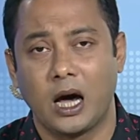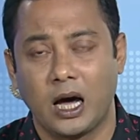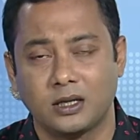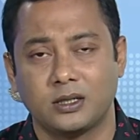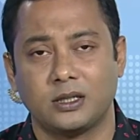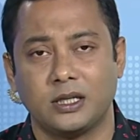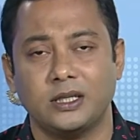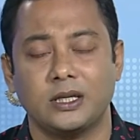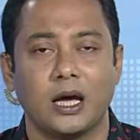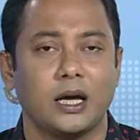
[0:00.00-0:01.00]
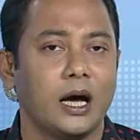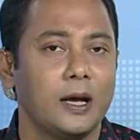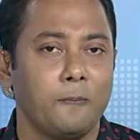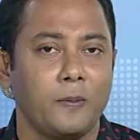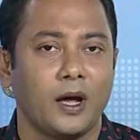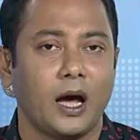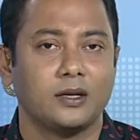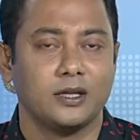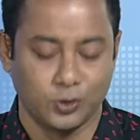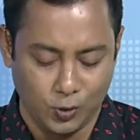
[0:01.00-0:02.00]
আটটি জায়গায়
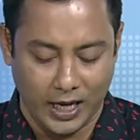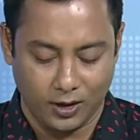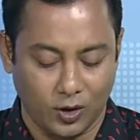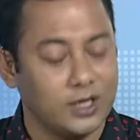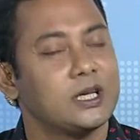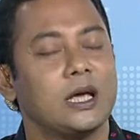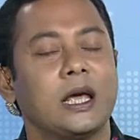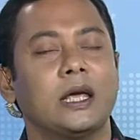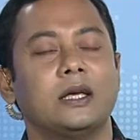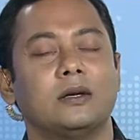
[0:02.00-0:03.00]
আটটি স্কুল অ্যান্ড কলেজে এই